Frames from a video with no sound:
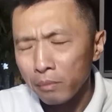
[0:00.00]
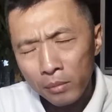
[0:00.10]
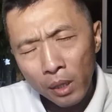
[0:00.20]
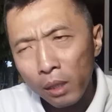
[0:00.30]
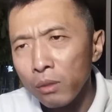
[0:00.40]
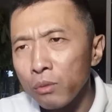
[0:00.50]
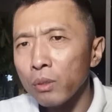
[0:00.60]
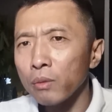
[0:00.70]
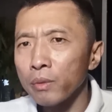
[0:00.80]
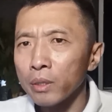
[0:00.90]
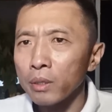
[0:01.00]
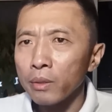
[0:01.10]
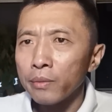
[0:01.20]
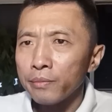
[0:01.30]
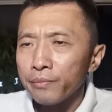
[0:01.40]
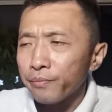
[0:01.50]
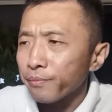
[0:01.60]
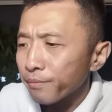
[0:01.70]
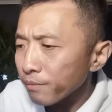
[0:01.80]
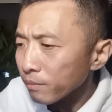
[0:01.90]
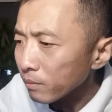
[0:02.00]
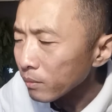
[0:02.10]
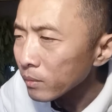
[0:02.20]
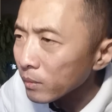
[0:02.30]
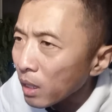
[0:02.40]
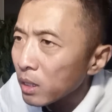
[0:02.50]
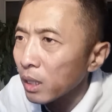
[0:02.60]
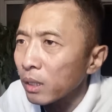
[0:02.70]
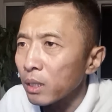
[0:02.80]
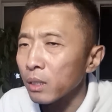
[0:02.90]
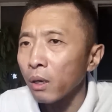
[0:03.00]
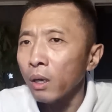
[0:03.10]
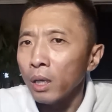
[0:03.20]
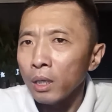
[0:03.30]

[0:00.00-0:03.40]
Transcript: 他就觉得有问题。但是咱得知道，